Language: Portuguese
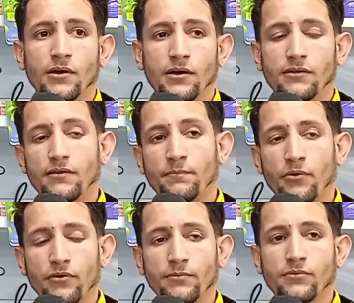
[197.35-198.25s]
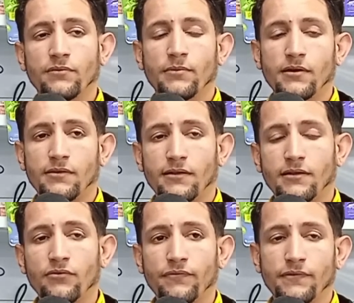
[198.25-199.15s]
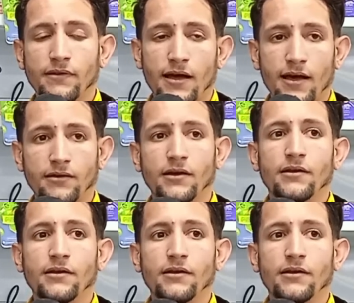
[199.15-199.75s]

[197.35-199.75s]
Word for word: esses próximos meses, até o da